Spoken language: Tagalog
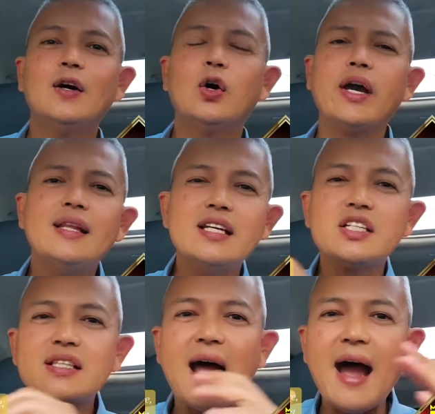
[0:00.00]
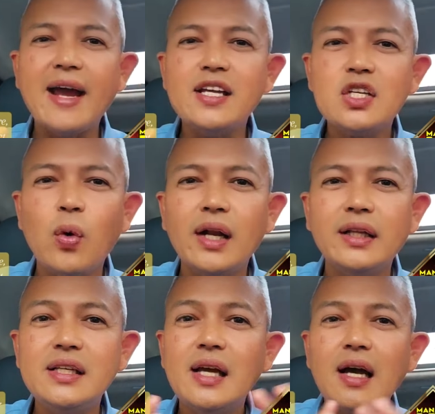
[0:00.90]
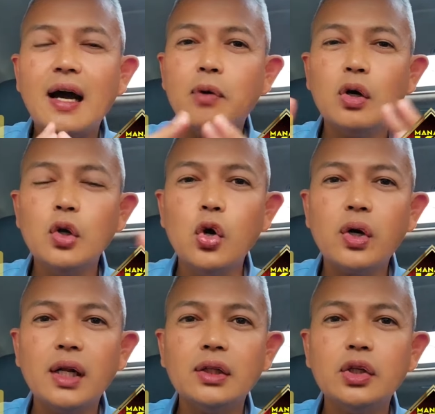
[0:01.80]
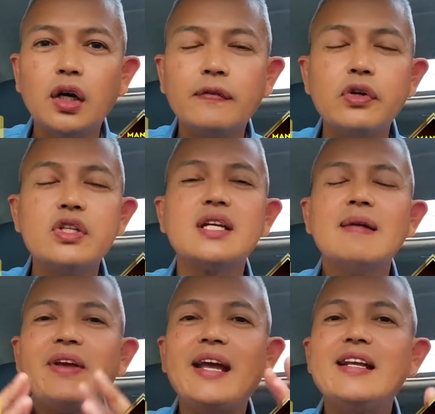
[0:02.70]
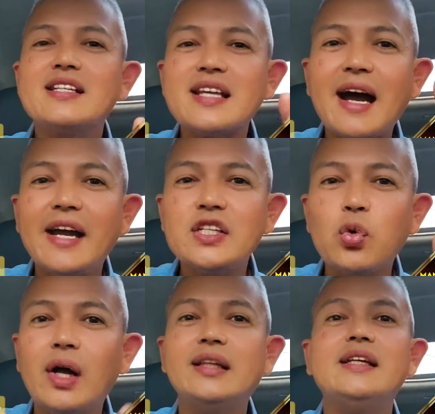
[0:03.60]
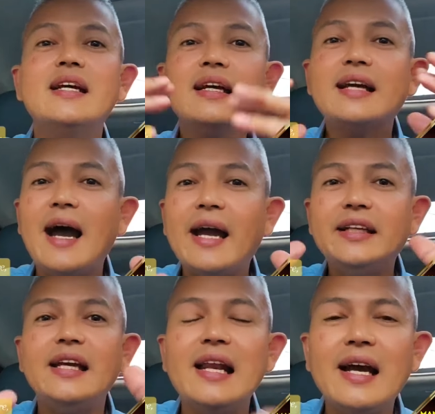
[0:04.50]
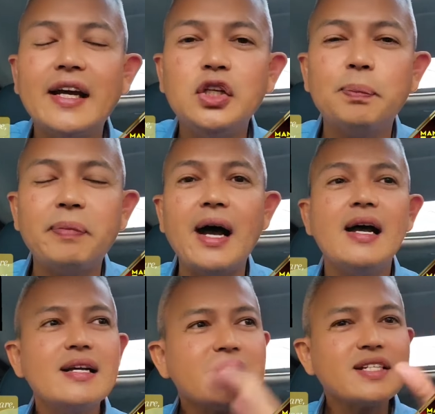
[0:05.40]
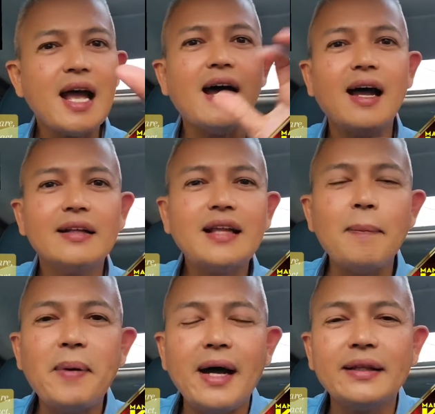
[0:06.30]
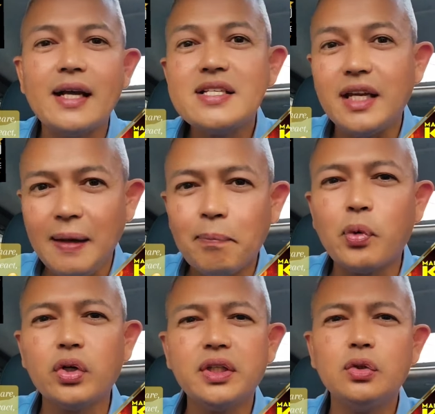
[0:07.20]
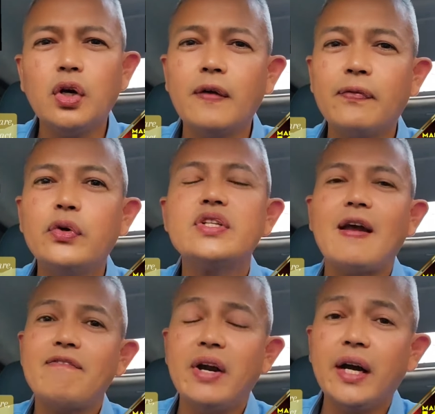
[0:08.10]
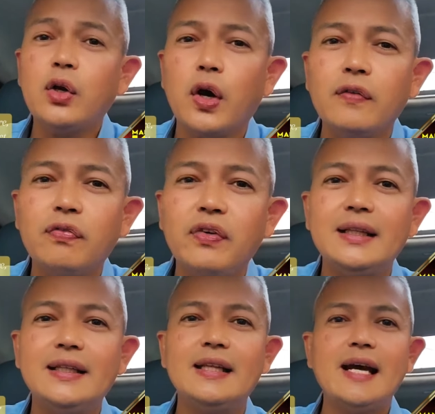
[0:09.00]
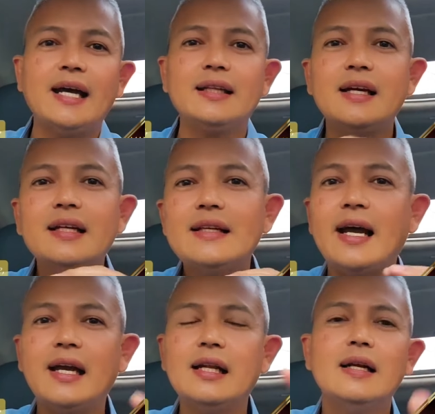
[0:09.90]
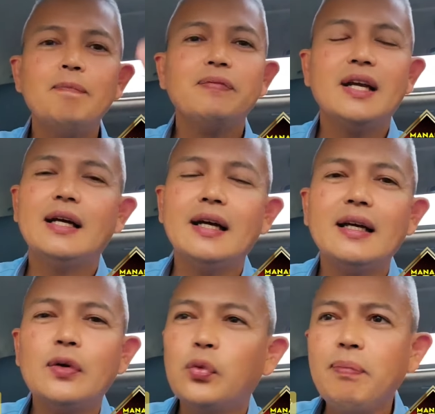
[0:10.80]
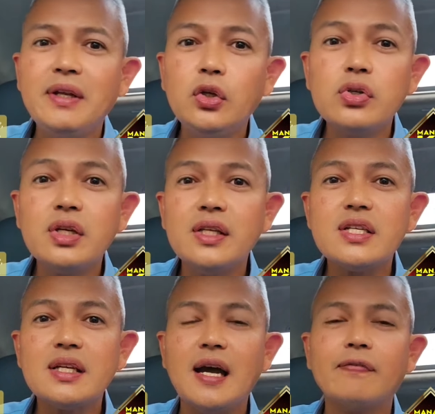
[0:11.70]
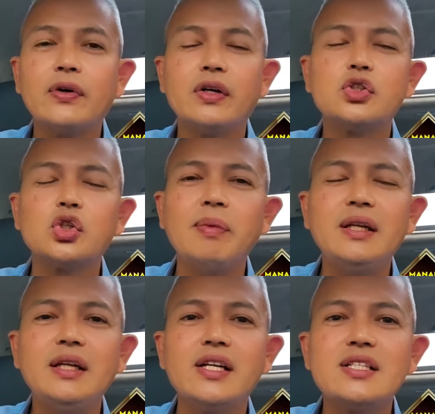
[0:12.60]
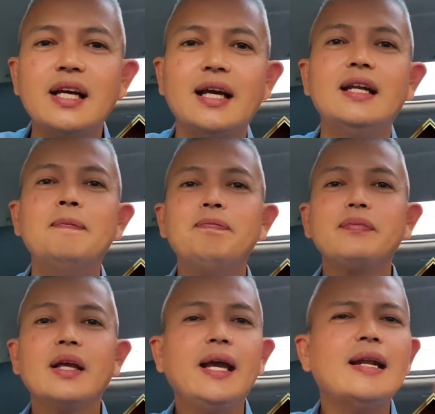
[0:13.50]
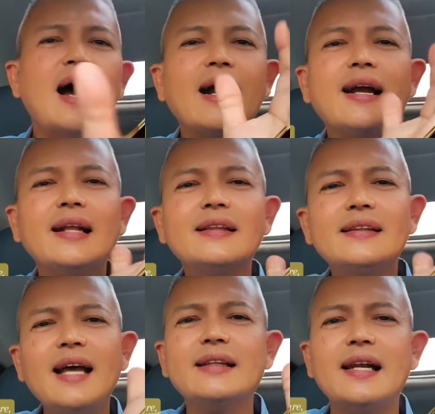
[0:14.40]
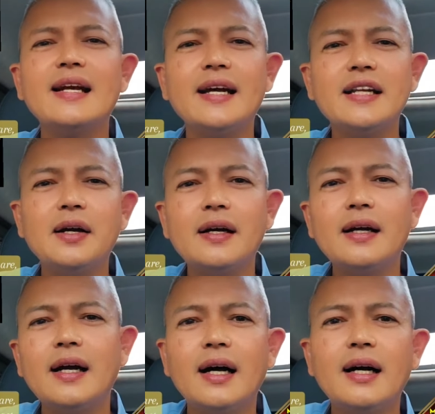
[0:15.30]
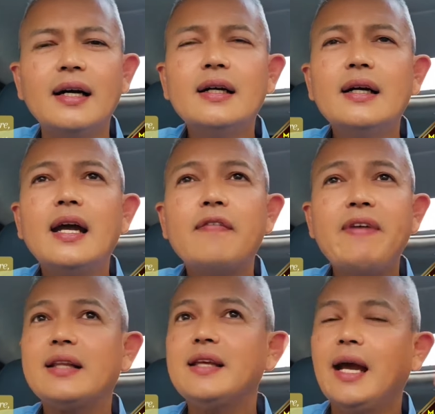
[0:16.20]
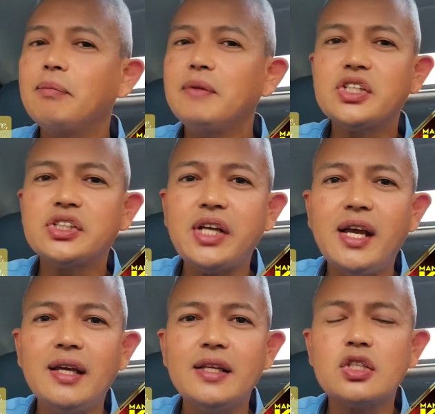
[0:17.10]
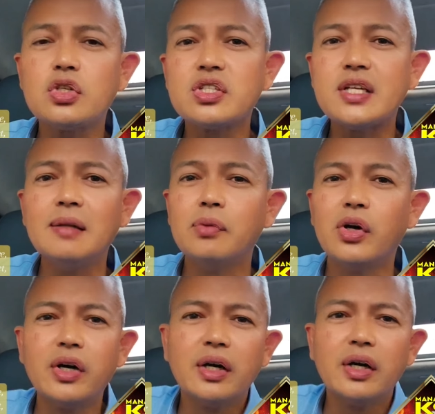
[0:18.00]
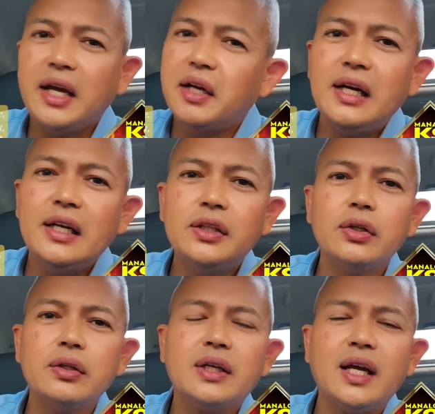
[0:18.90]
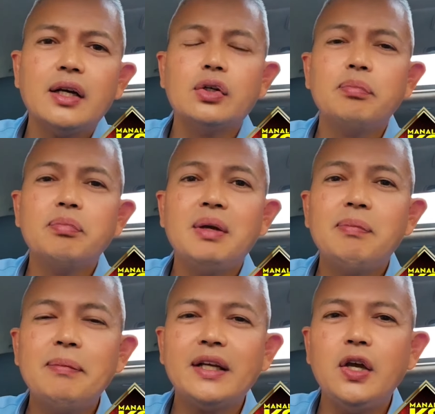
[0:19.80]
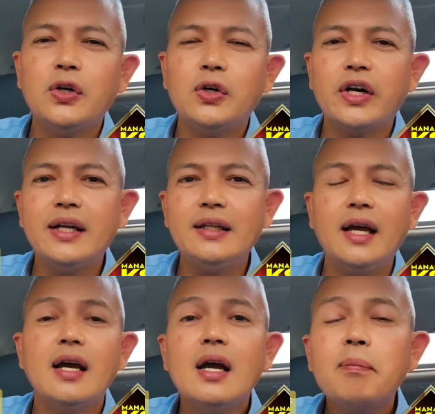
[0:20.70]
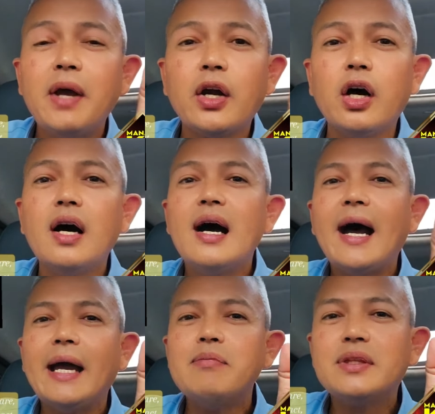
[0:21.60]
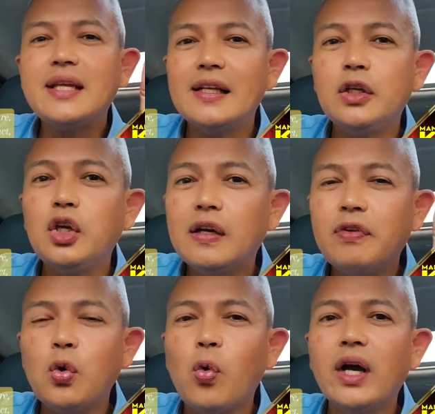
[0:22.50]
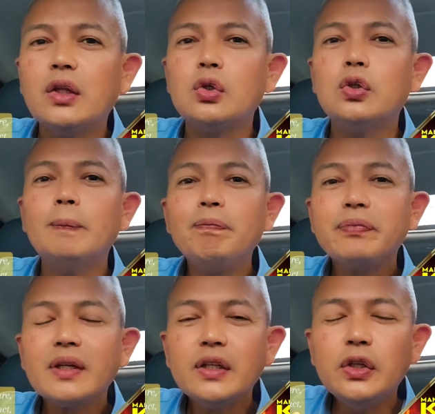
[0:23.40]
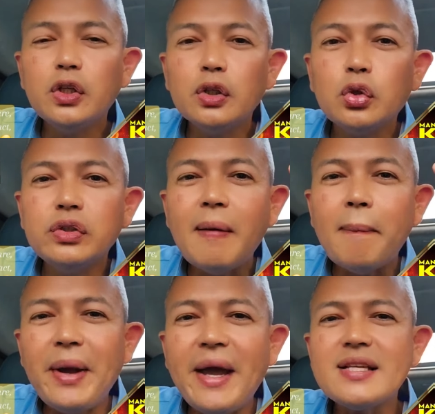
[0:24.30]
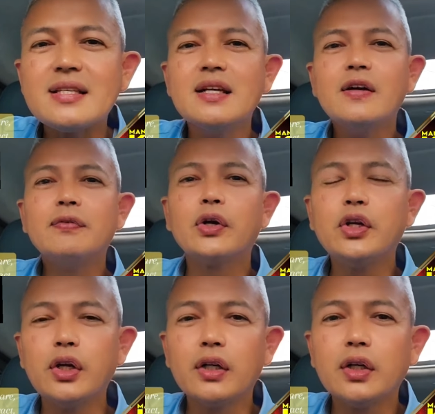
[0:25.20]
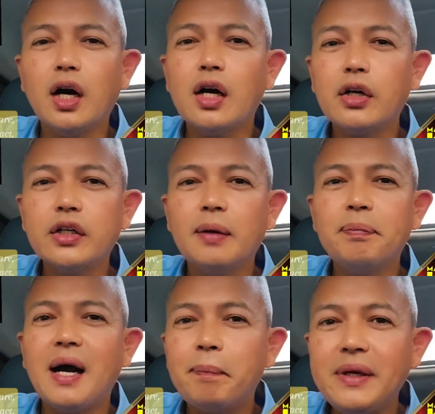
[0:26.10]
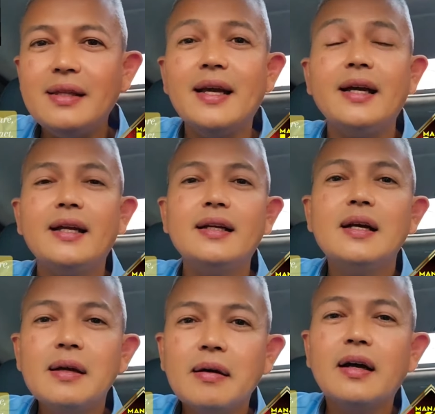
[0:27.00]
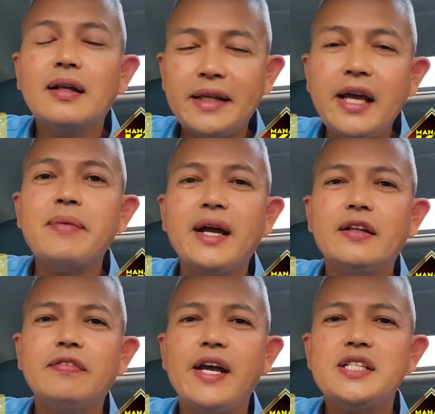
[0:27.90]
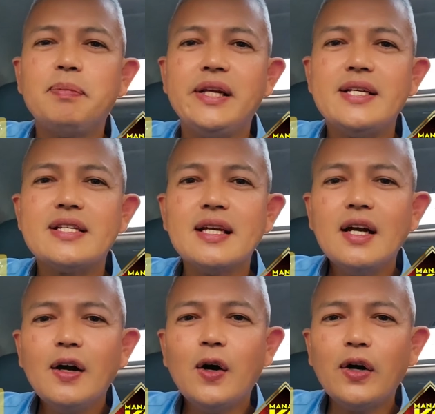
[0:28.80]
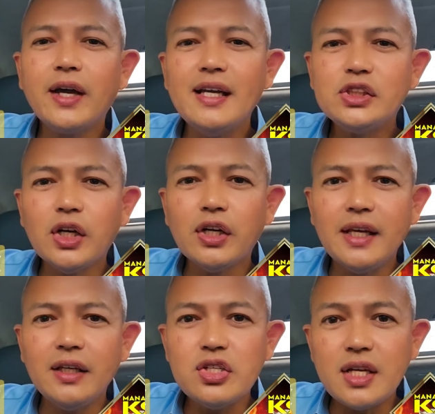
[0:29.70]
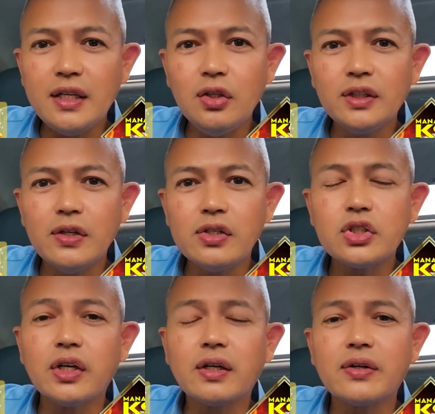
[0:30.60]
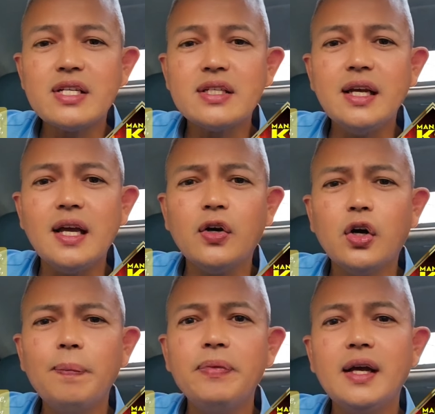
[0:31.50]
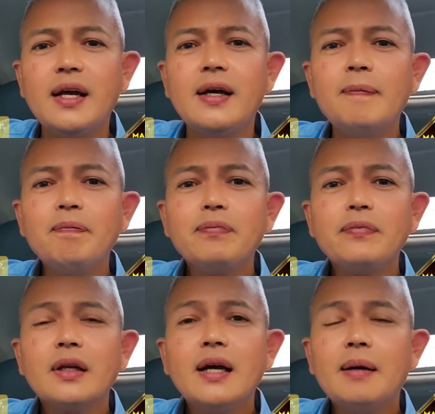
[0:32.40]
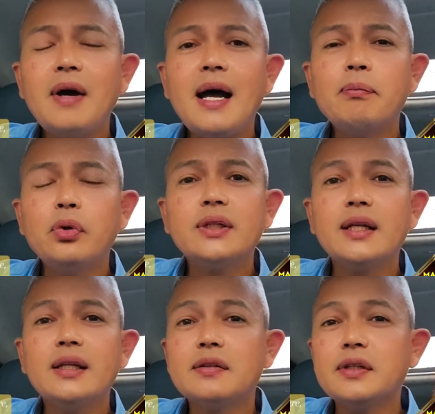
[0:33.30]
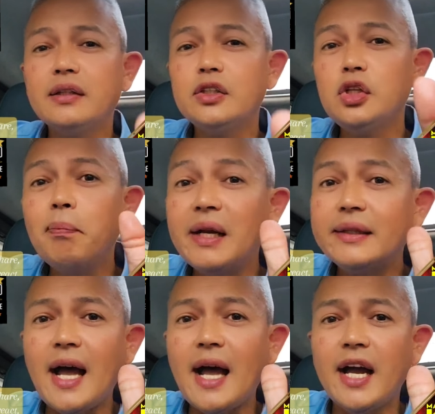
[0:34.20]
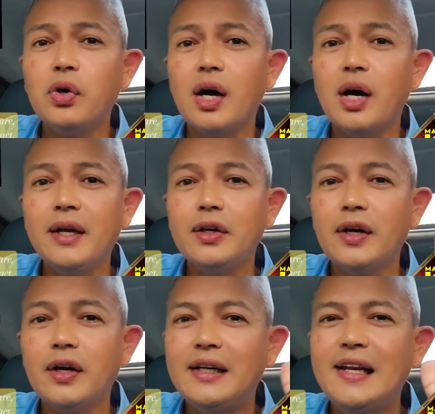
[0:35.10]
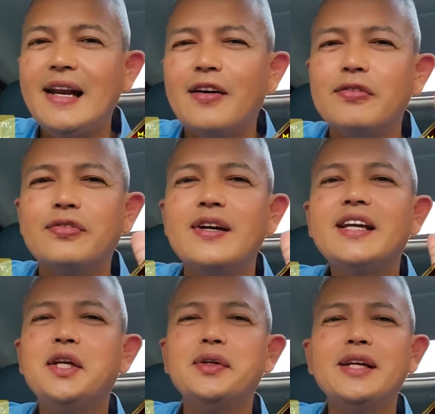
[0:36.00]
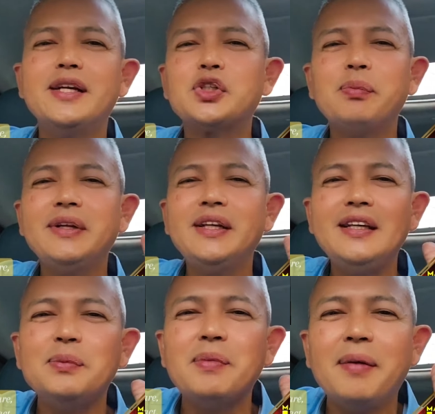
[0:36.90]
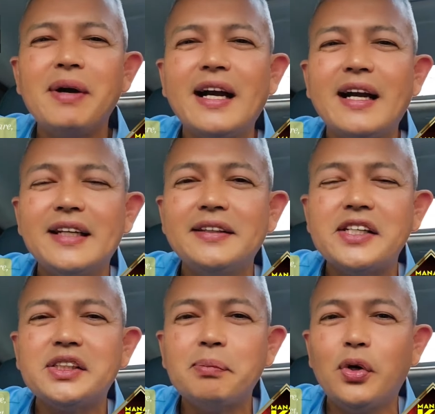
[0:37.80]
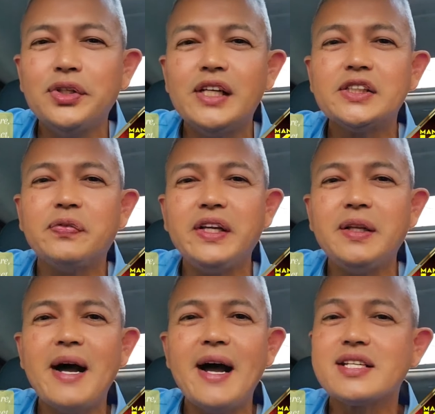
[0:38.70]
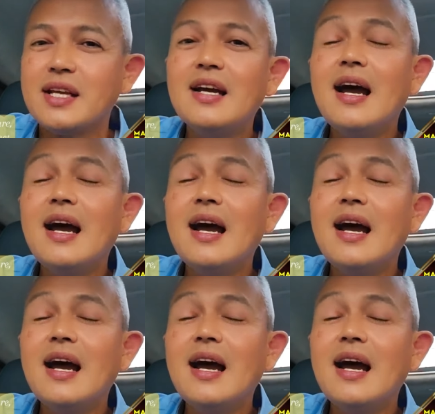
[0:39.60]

Okay, this is the highest quality among local dog foods and it's the highest quality kahit ilagay nyo pa sa tapatan, sa imported dog foods. I'm very confident in that dahil uh, we've been using this nga for so many years na rin and ang ganda talaga ng uh, effect niya. I'm not just saying this to sell more. I really don't care kung bibili man kayo or hindi. Pero I'm telling you, if you want to, you know, do the best for your dog or your puppy, then uh, take my advice please. Okay, so thank you sa inyong tanong Sir Chrissy. I hope na uh, maabutan ng rant ninyo. Balitaan niyo po kami, no? I really love hearing so many mga magagandang testimonials, feedbacks.